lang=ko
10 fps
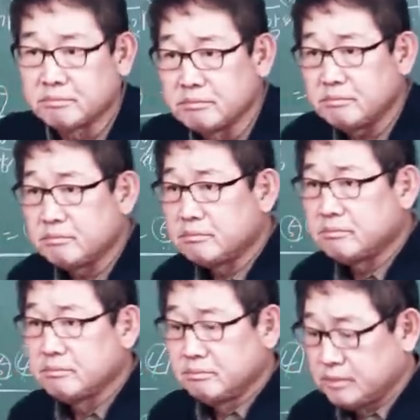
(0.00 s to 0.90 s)
응?
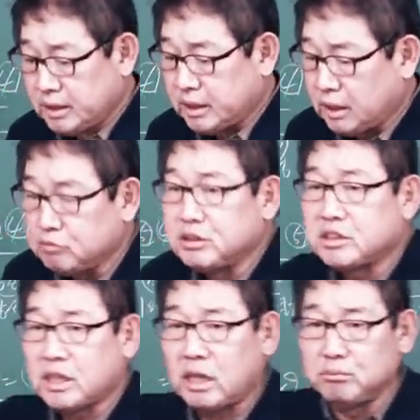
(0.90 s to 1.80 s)
그러니까
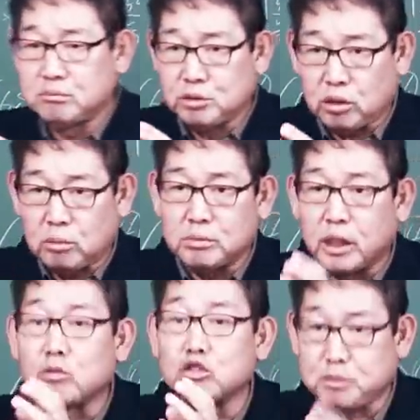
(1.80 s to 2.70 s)
윗사람처럼
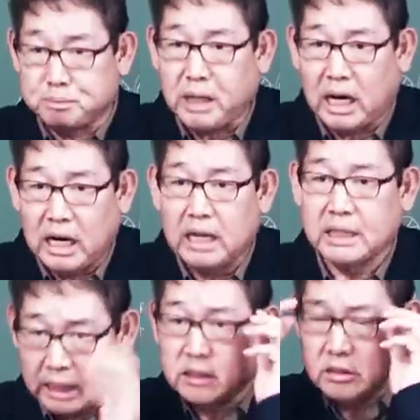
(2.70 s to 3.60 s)
되고
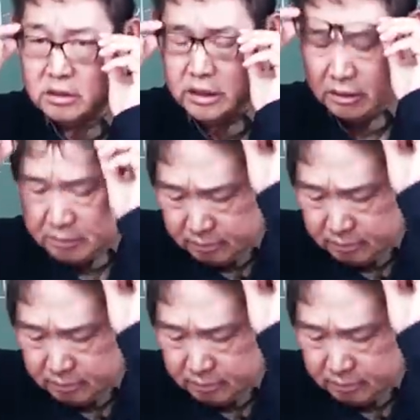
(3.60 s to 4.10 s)
싶다라는 뜻이야.